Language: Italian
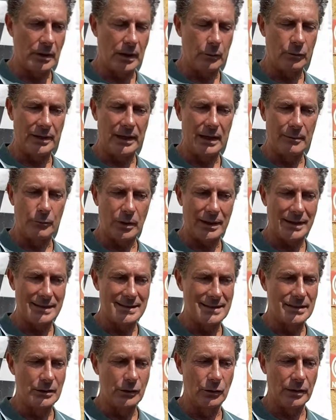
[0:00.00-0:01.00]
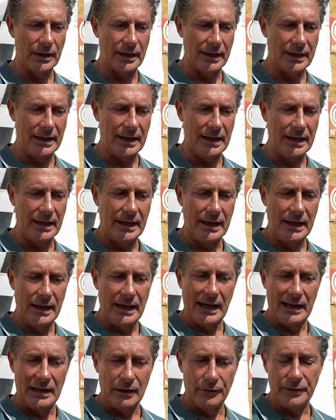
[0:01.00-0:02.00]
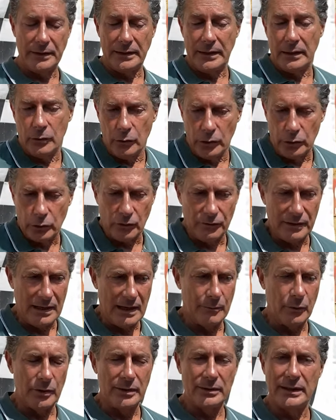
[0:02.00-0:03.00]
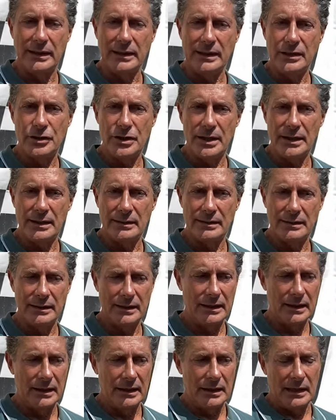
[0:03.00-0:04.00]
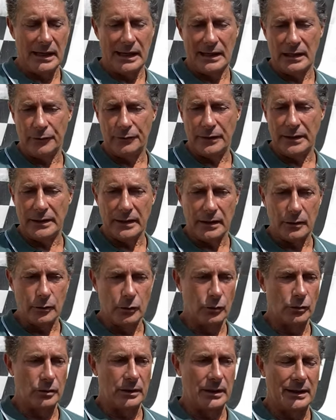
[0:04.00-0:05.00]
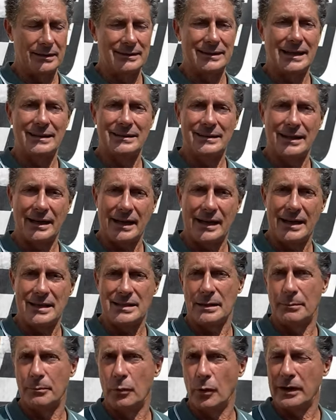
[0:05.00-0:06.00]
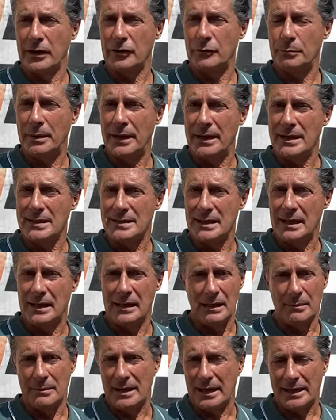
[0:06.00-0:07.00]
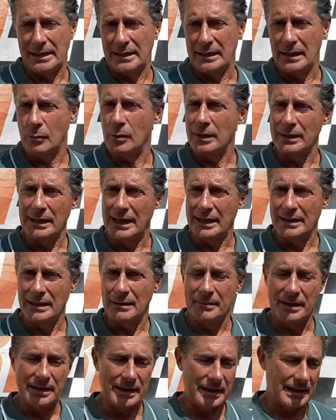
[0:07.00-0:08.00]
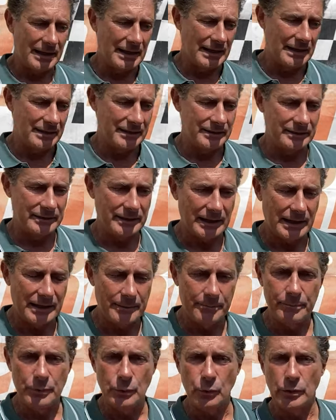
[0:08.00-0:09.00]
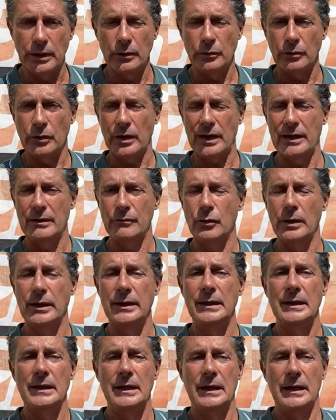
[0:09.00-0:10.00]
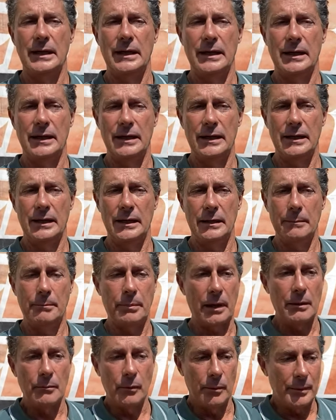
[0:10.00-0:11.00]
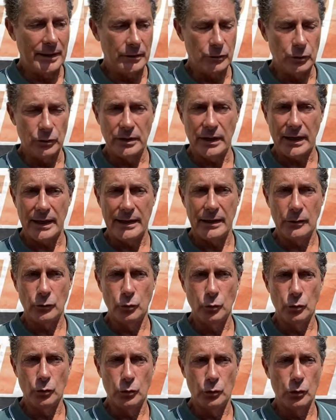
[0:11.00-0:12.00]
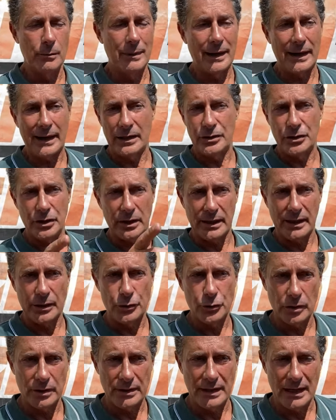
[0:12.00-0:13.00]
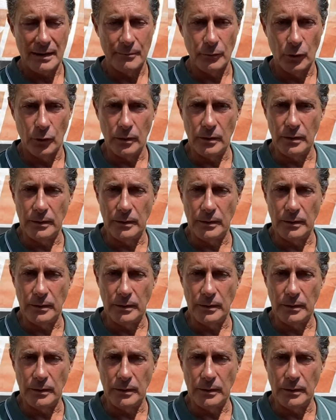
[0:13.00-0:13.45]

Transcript: una, un'elaborazione che alla fine noi troviamo intelligente, alla fine con tanta resa, poca spesa, la macchina guadagna in maniera direi più che onorevole. Eh, per il momento direi è tutto, magari ci riaggiorniamo